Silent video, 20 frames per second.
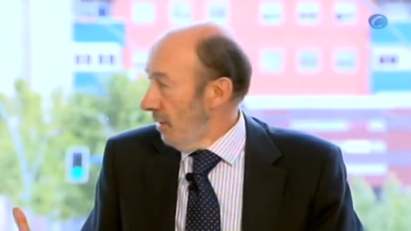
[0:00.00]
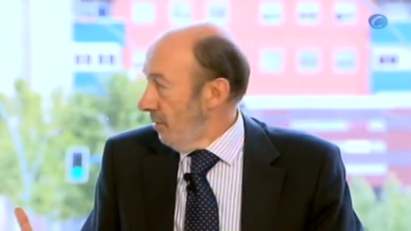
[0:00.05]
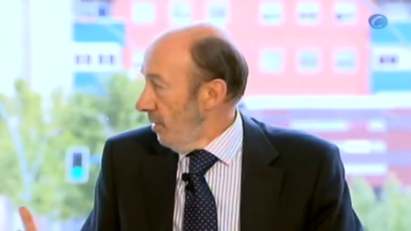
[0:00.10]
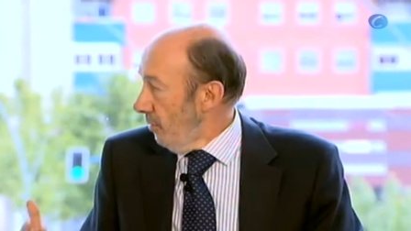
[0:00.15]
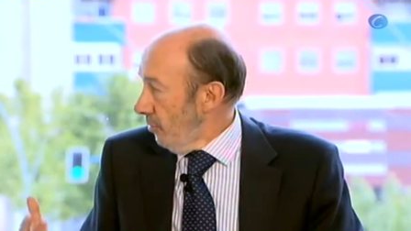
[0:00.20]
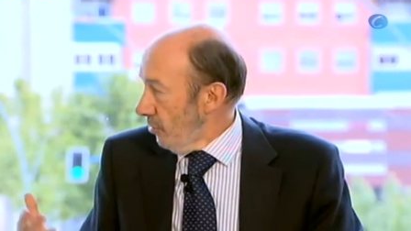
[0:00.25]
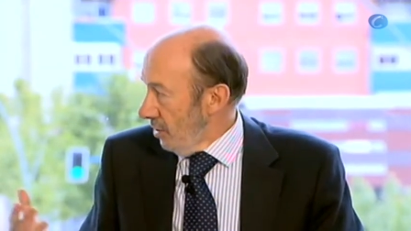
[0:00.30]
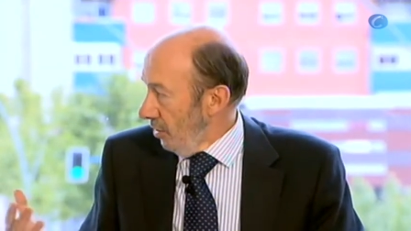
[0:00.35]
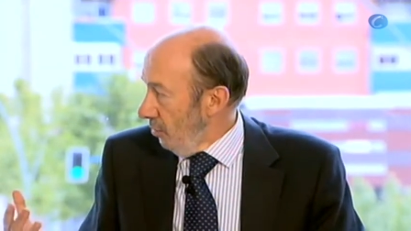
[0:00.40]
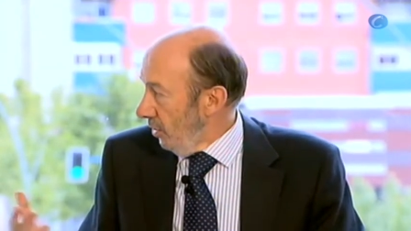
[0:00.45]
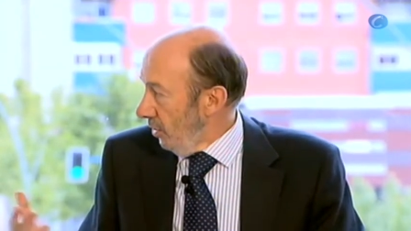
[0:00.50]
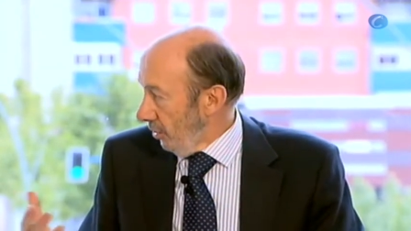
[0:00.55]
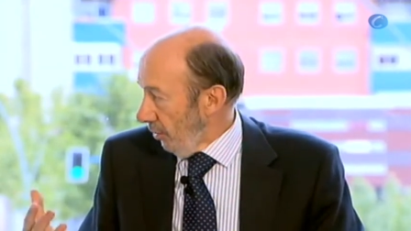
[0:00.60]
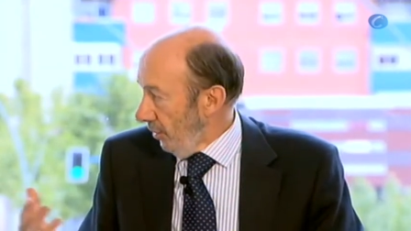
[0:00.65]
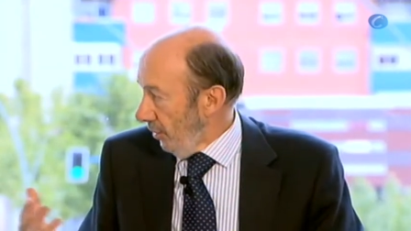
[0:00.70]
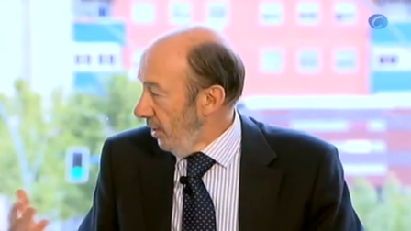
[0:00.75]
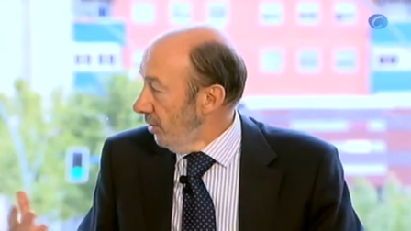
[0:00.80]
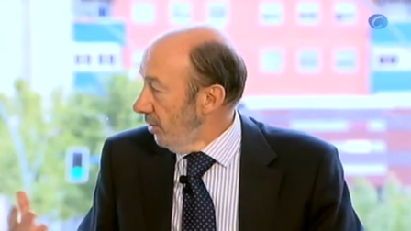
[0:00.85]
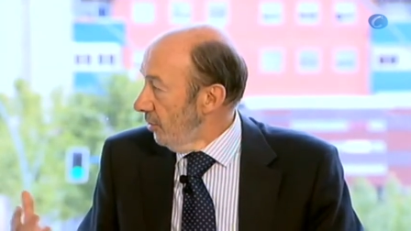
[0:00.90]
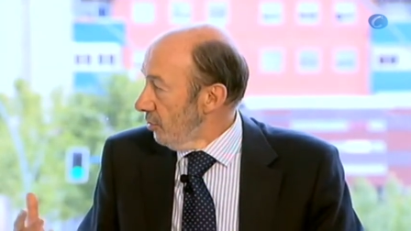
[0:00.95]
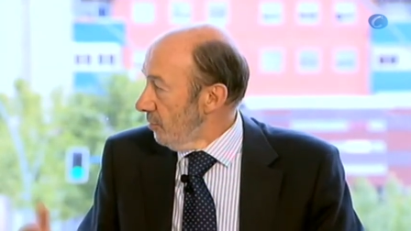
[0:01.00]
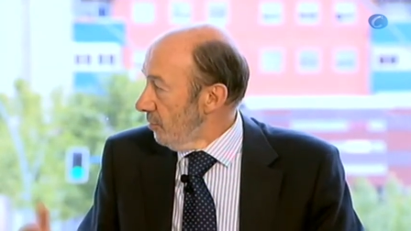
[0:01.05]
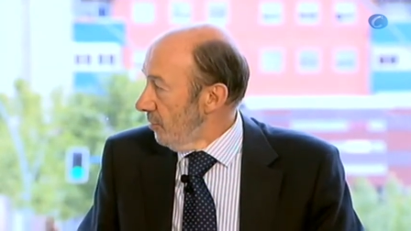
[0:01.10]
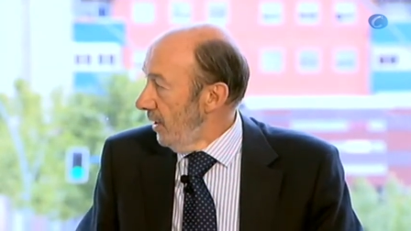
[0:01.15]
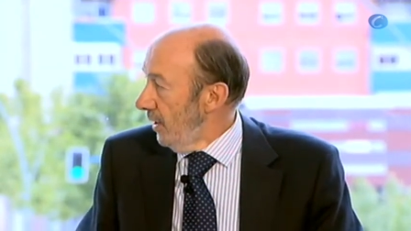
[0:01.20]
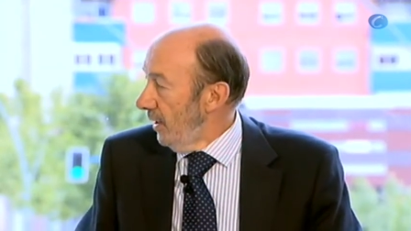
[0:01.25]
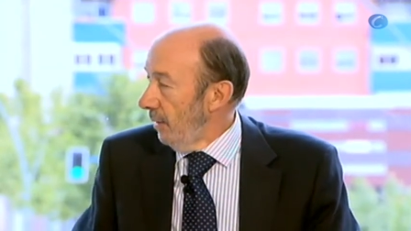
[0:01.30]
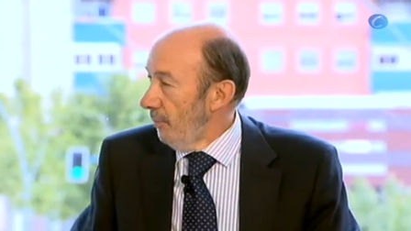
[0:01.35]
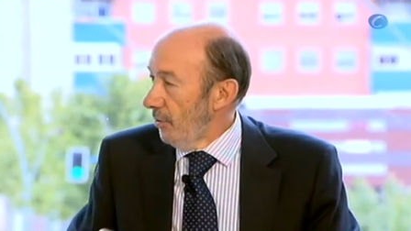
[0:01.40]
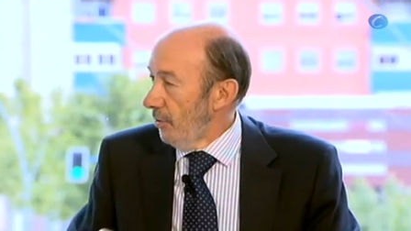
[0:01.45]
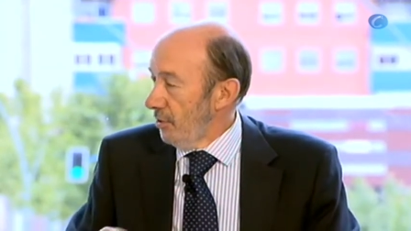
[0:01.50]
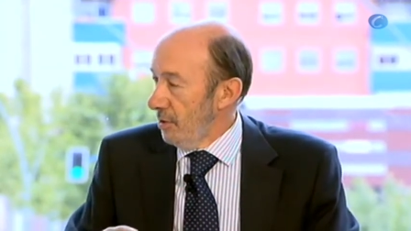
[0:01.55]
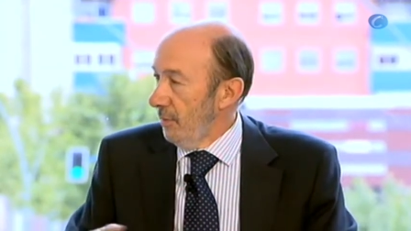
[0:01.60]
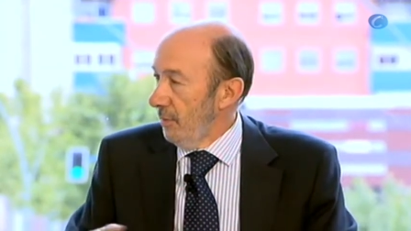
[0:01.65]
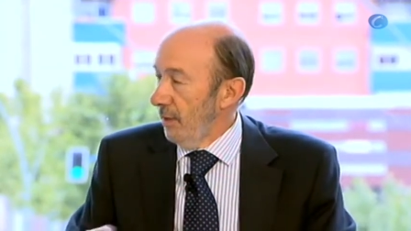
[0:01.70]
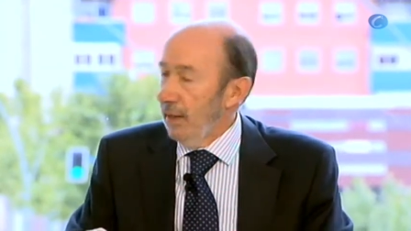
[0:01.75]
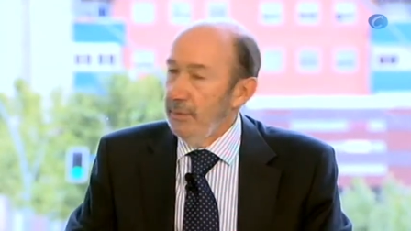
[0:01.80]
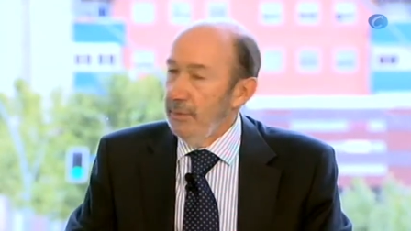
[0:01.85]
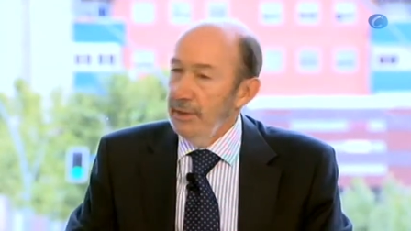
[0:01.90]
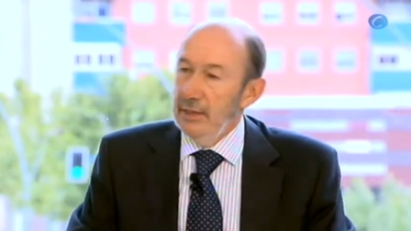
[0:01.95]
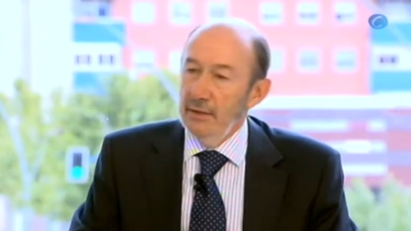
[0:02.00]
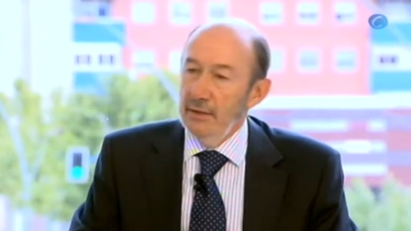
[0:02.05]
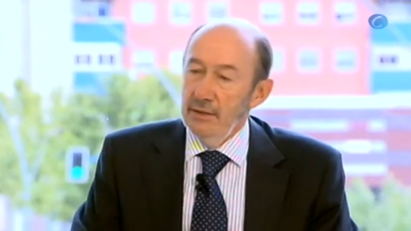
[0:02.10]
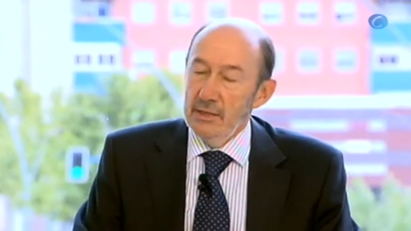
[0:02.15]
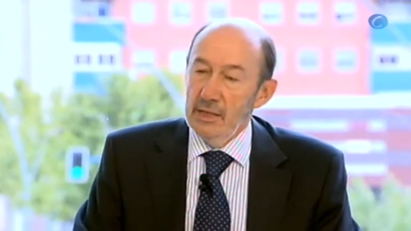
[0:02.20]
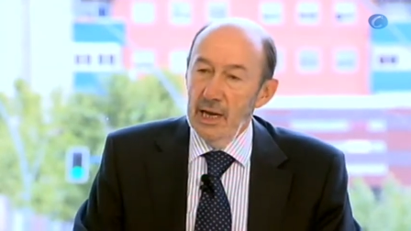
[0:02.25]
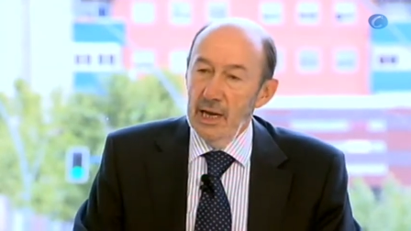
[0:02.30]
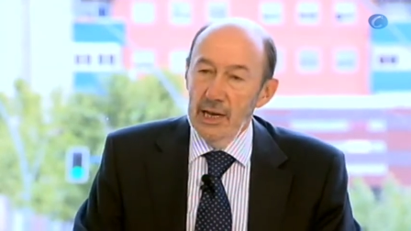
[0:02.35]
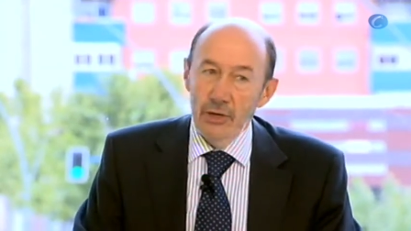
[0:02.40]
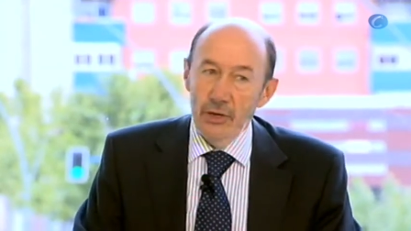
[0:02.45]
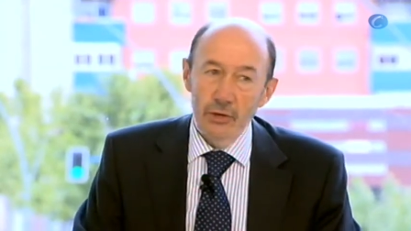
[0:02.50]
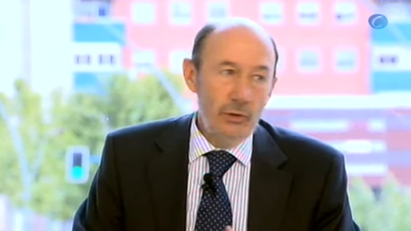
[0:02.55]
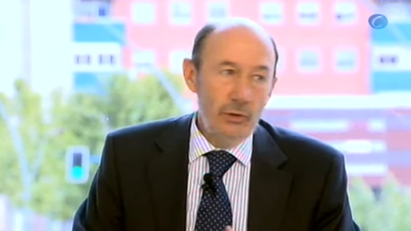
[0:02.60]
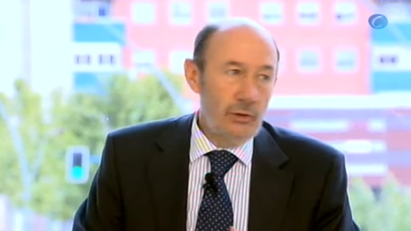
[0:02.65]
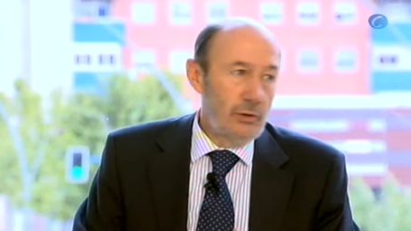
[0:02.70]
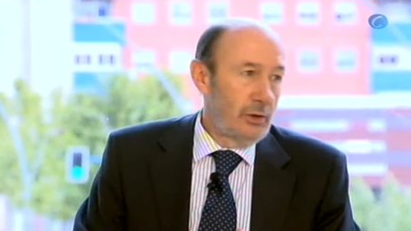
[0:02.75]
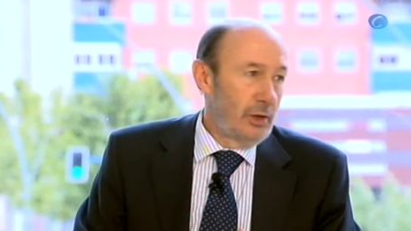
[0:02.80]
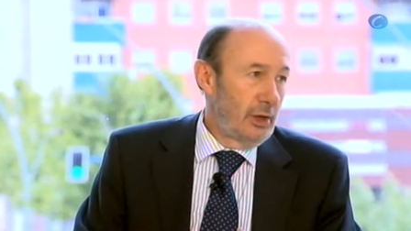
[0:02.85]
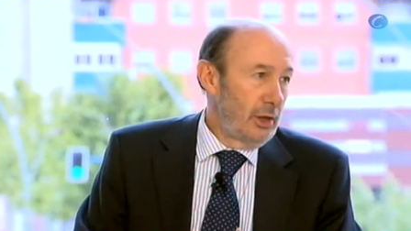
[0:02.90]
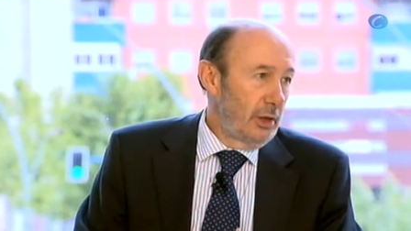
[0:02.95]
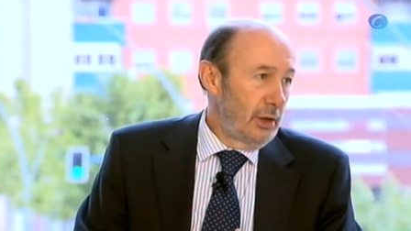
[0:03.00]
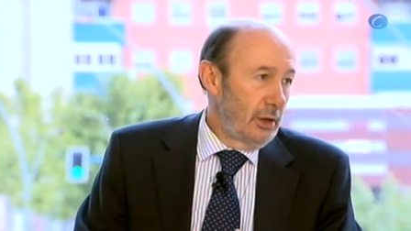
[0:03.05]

hablamos de 400.000 aproximadamente desde el año